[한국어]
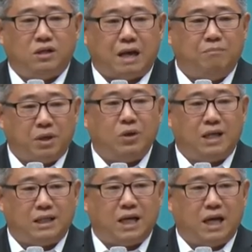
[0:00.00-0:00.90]
담배도
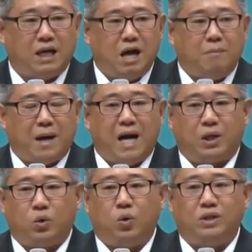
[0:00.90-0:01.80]
아니다.
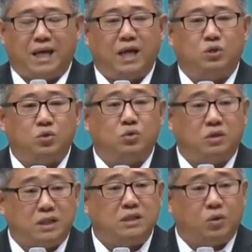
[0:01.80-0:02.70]
바로 예수
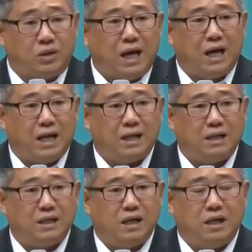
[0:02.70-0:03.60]
그리스도다.
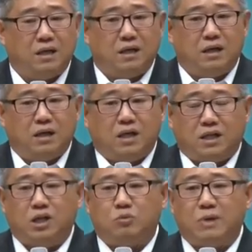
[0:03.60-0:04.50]

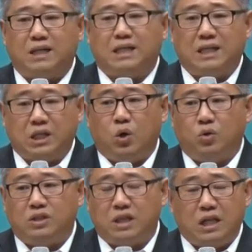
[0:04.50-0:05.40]
예수만이
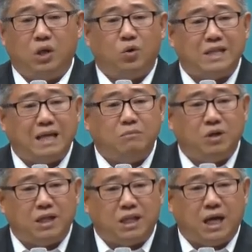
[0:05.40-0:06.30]
길이요 진리요
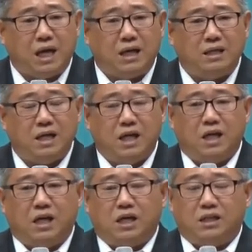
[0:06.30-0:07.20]
생명이다.
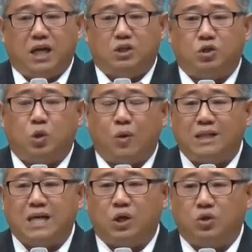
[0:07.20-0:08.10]
예수를
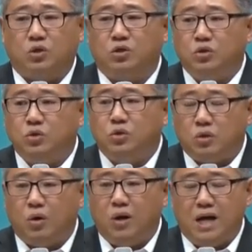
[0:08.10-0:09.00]
통하지 않고는 그
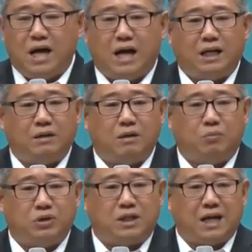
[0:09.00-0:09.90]
누구도 하나님
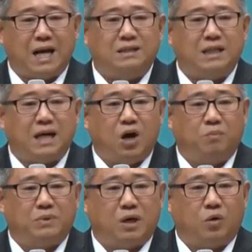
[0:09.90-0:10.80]
아버지께 갈 자가
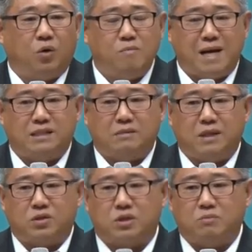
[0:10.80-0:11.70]
없다고
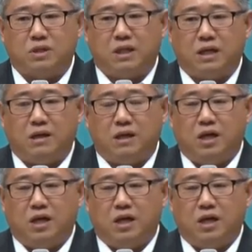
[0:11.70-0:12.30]
말씀하셨습니다.